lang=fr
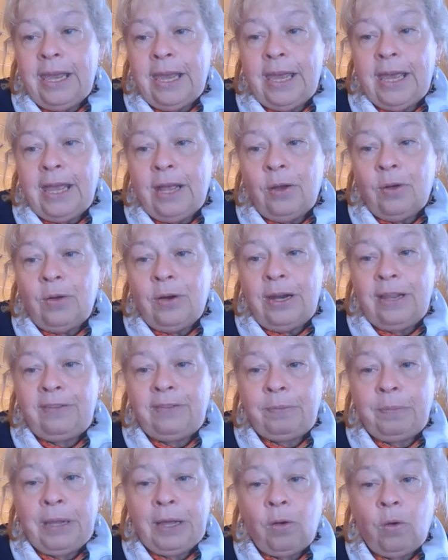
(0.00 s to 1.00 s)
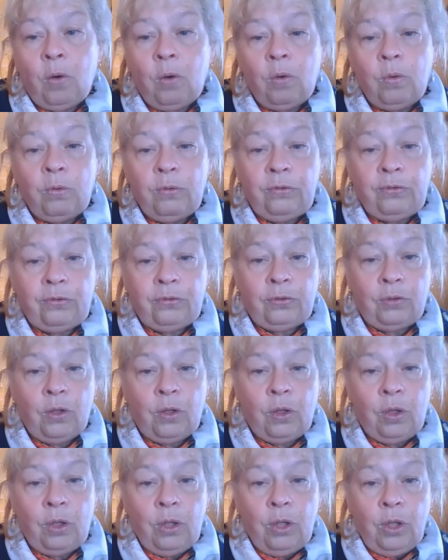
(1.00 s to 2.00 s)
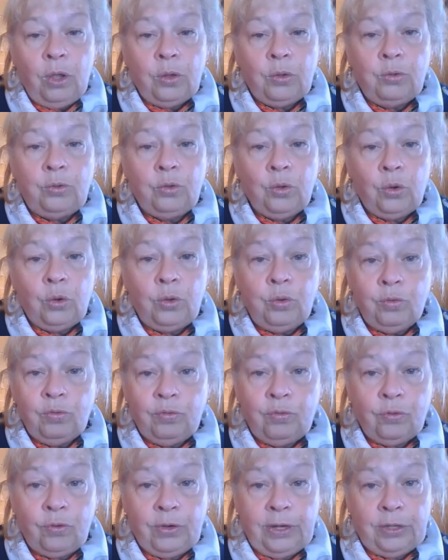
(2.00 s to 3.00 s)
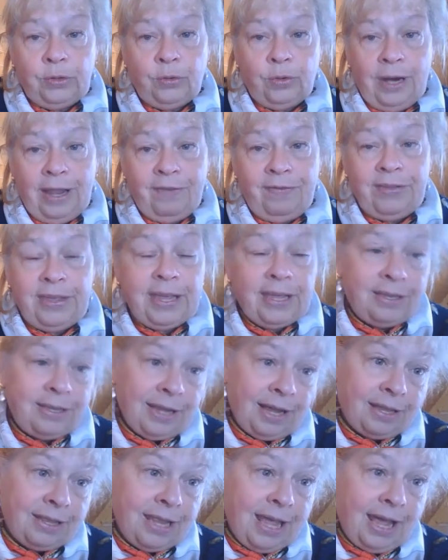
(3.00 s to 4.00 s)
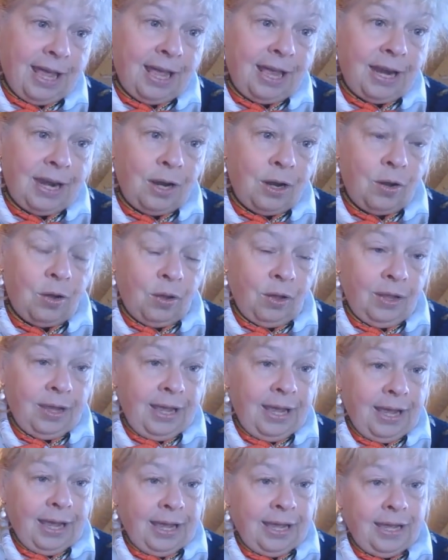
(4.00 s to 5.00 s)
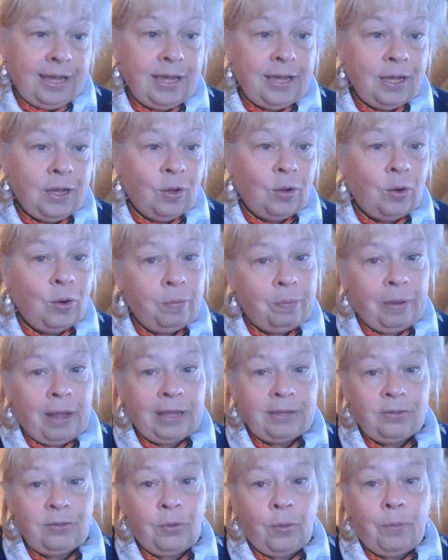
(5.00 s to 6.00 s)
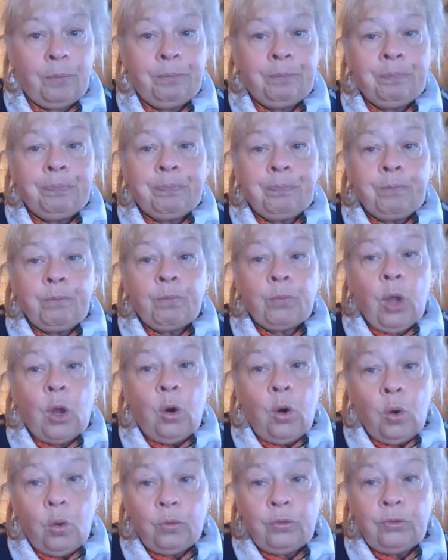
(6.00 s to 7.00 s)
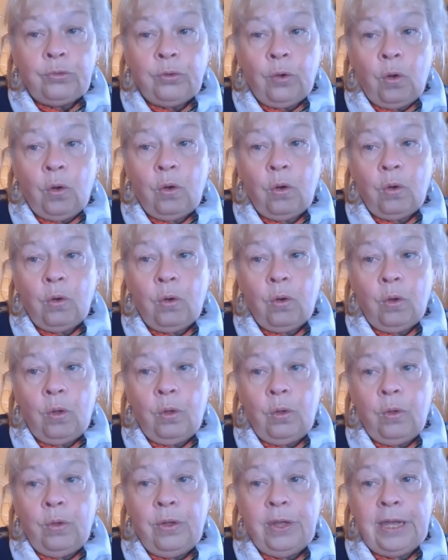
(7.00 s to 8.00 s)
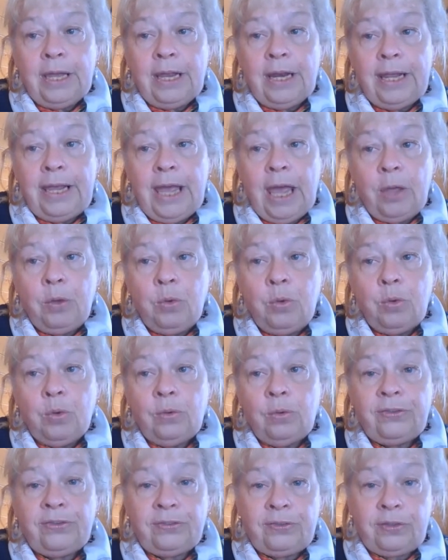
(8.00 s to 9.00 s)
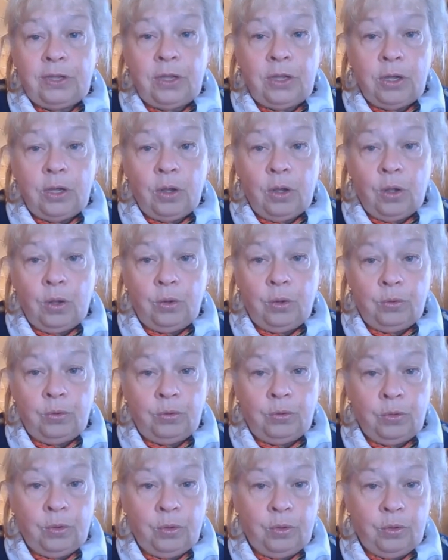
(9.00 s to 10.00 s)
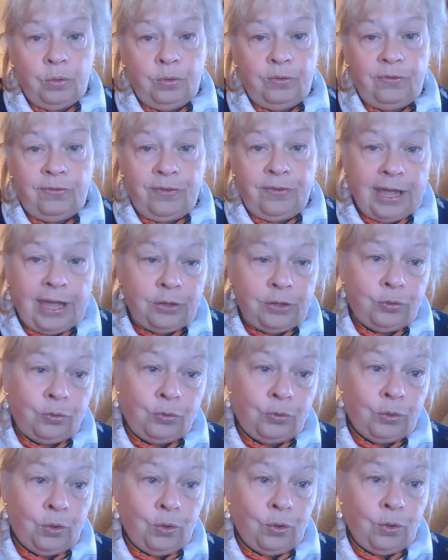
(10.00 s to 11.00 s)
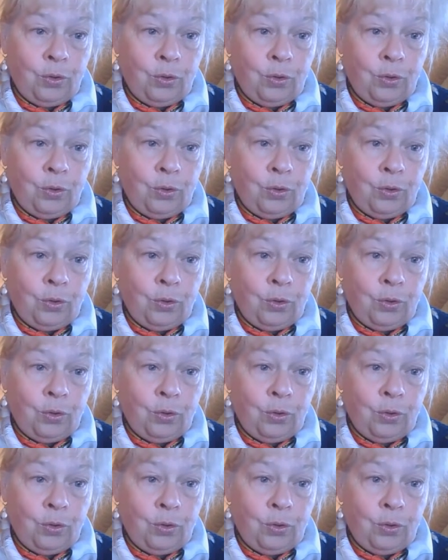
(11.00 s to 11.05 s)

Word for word: euh, l'espérance euh, du renouveau et de la vie éternelle, euh, et le printemps. Longtemps, il y a eu aussi une, fête